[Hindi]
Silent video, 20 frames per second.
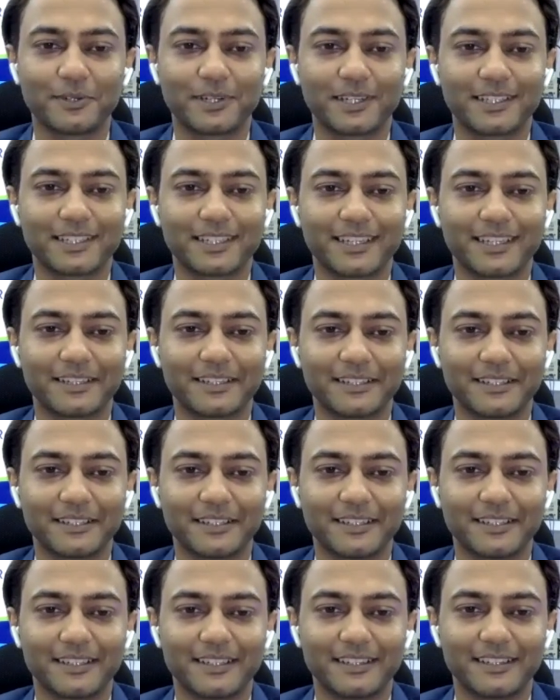खोला जाए
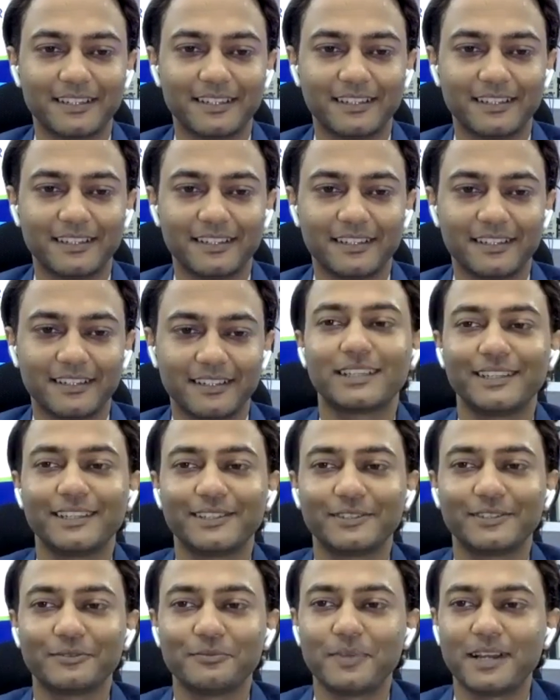ठीक है
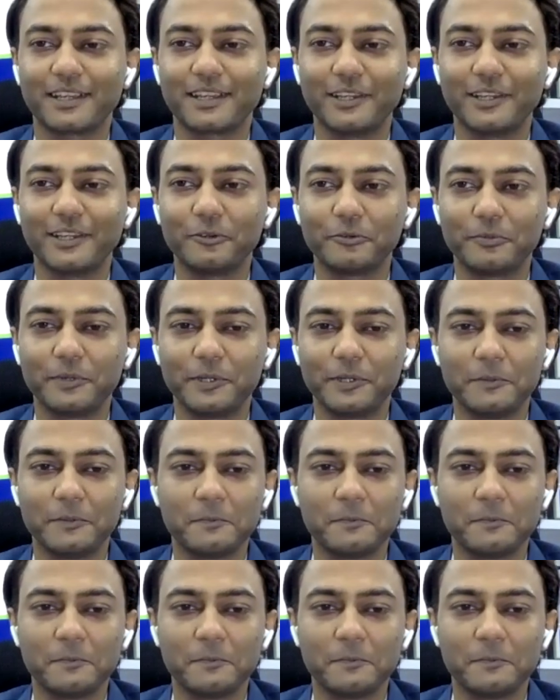तो बाकी लोग सर अभी